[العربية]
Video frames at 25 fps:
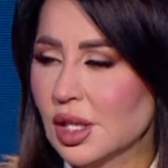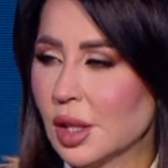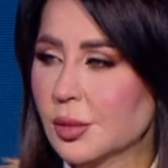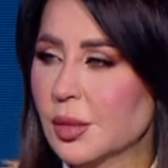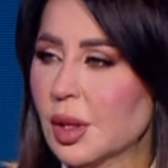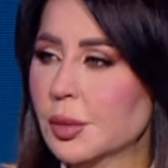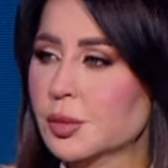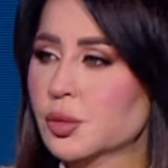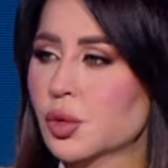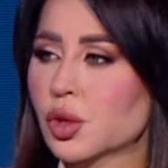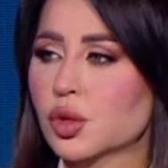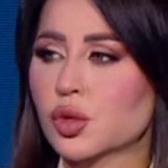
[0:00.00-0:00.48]
ما
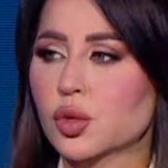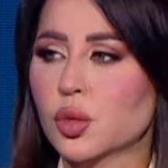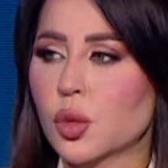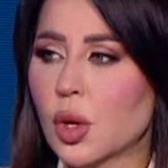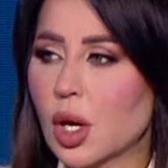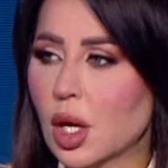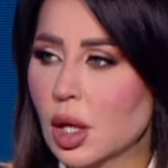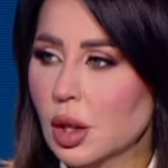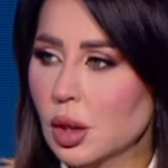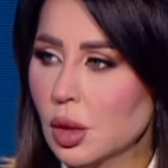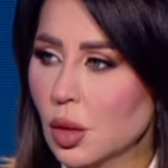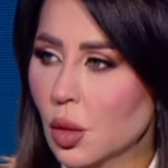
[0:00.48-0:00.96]

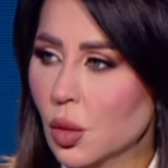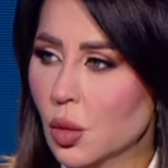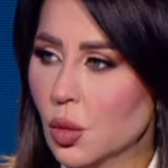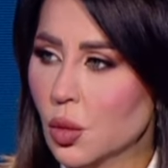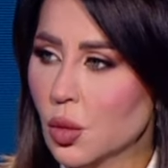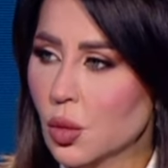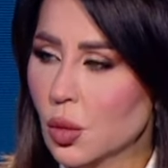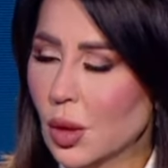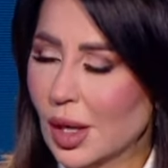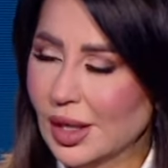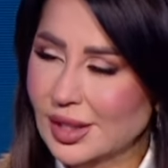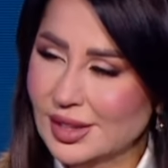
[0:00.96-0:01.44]
بتطول نعم.
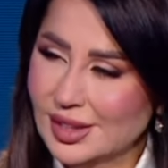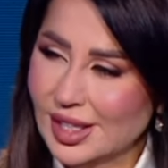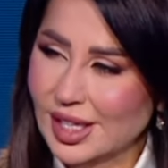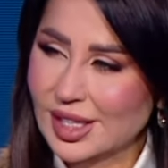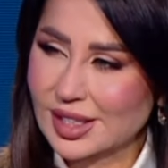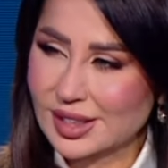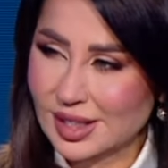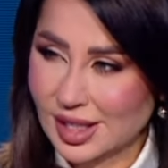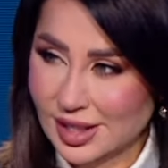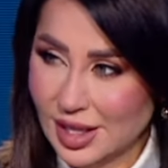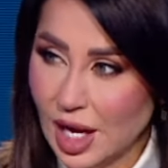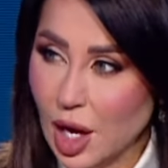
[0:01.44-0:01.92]
وعندك
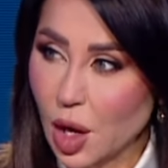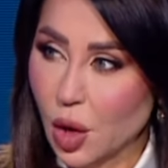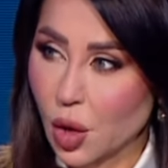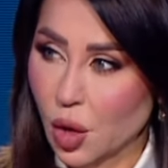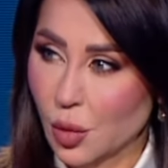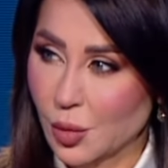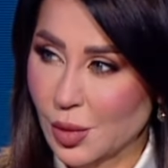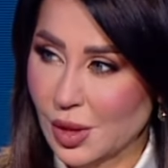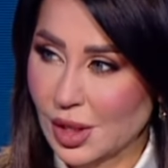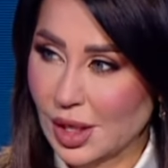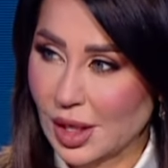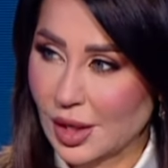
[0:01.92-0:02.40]
ترقق
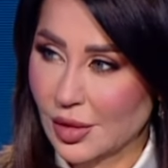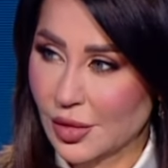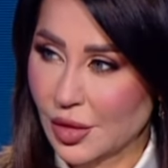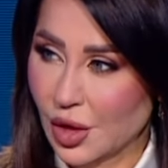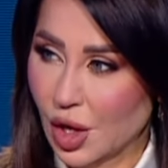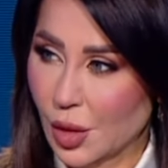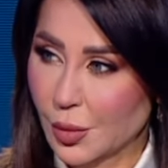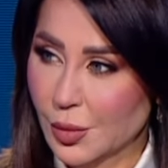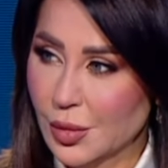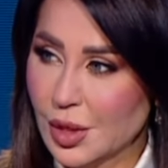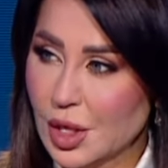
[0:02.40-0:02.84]
بالعظام نعم